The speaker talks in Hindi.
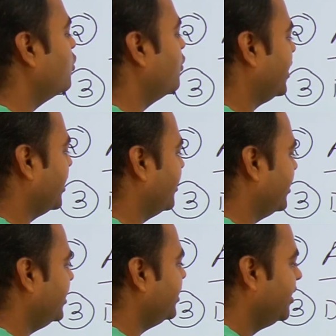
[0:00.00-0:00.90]
हो गया
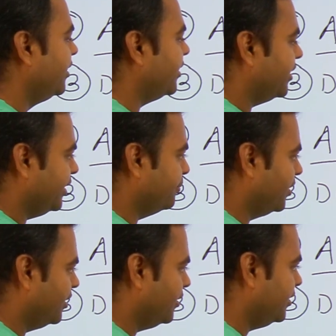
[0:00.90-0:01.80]
है
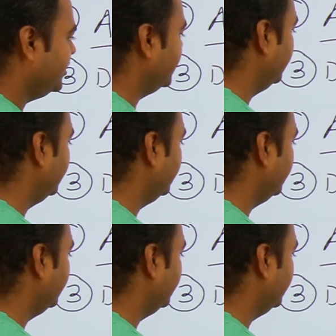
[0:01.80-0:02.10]
डिमांड